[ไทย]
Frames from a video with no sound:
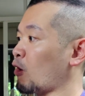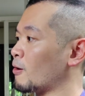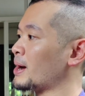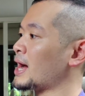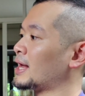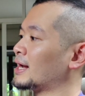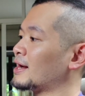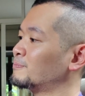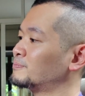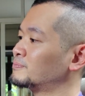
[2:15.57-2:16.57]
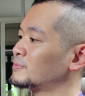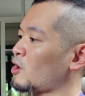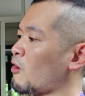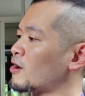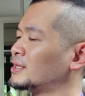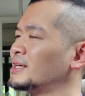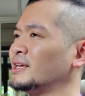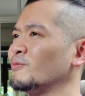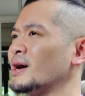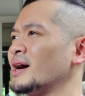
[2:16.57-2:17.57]
ต่อมานะครับ ข้อที่
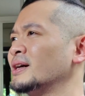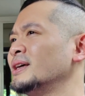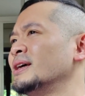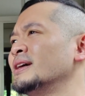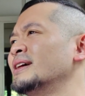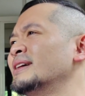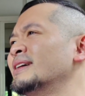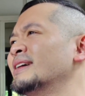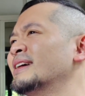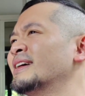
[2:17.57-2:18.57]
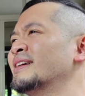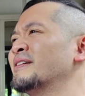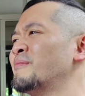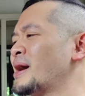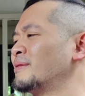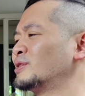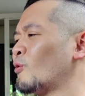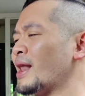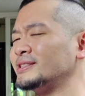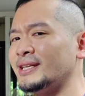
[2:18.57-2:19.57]
คิดว่าเฮ้ยมัน
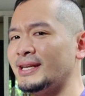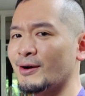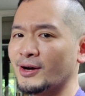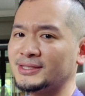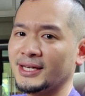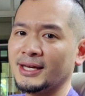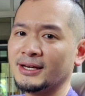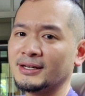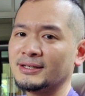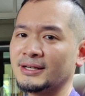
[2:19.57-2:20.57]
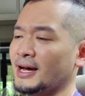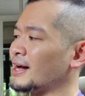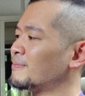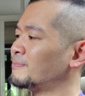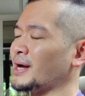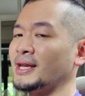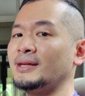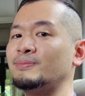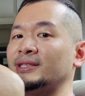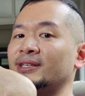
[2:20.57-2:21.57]
ตัวเล็กชิดเดียวก็จริงนะครับ อัน
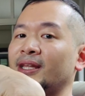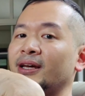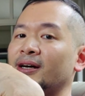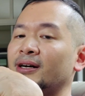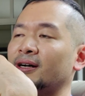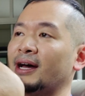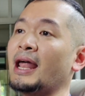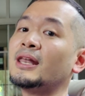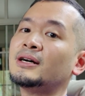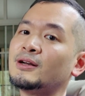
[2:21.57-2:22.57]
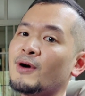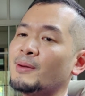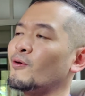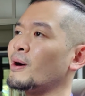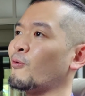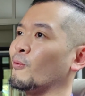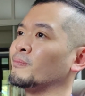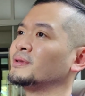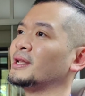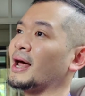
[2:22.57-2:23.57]
นี้ติดสติกเกอร์การลื่นไว้เพราะว่าผม
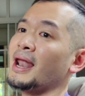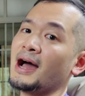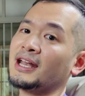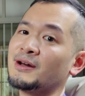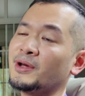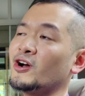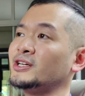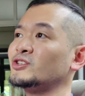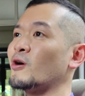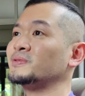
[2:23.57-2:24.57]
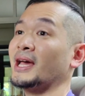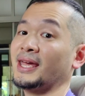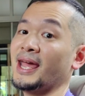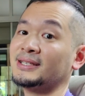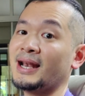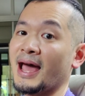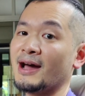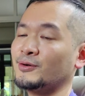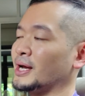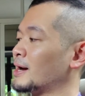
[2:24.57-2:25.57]
หลังๆเนี่ยไม่ค่อยชอบใส่เคส
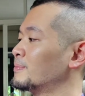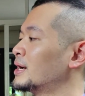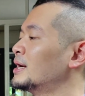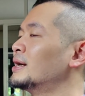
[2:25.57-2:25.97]
แล้วนะครับ